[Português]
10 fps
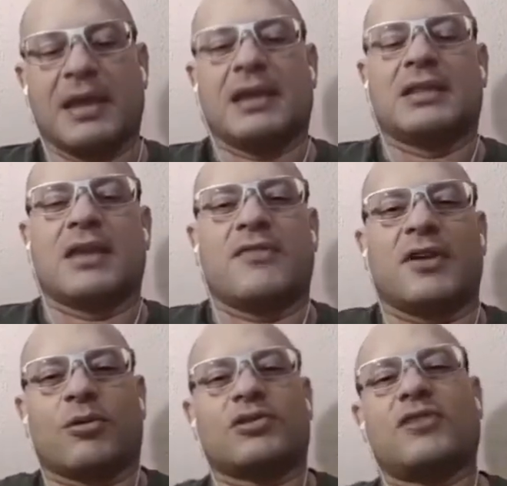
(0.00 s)
teve
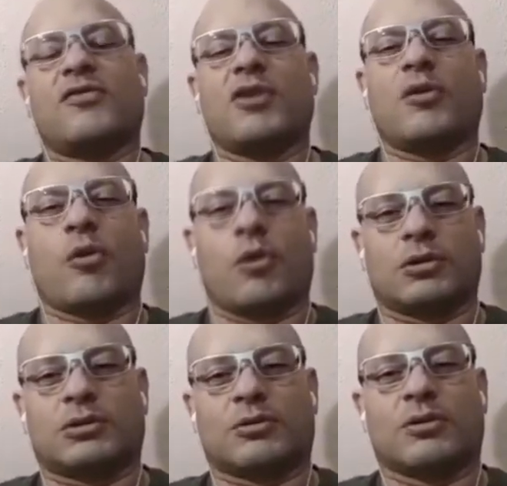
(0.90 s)
inclusive um
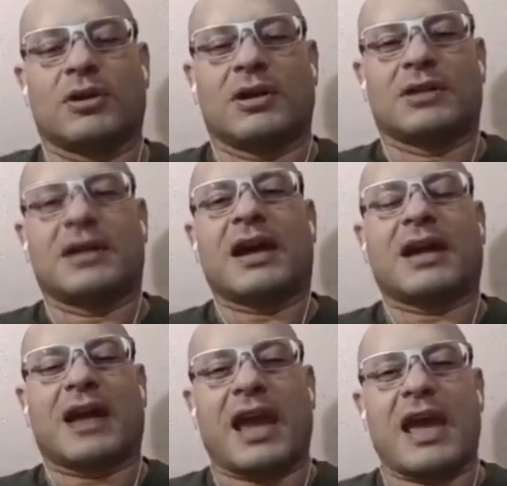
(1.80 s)
encontro da
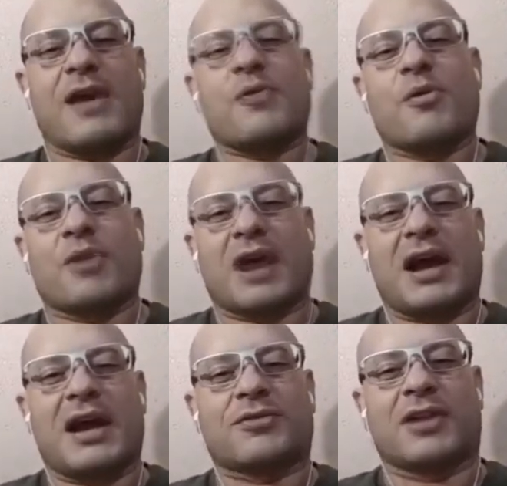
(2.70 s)
Cleia com o
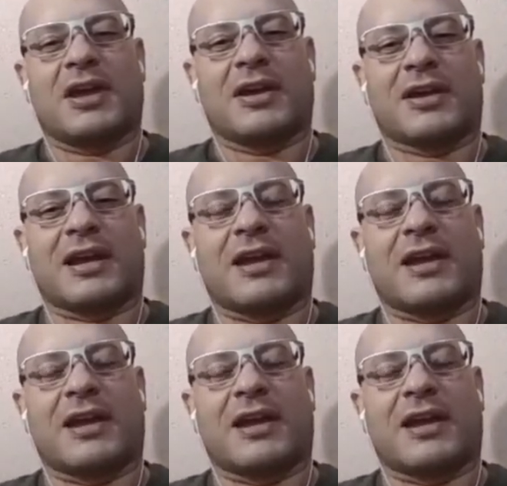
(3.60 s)
Carson, né, Cleia?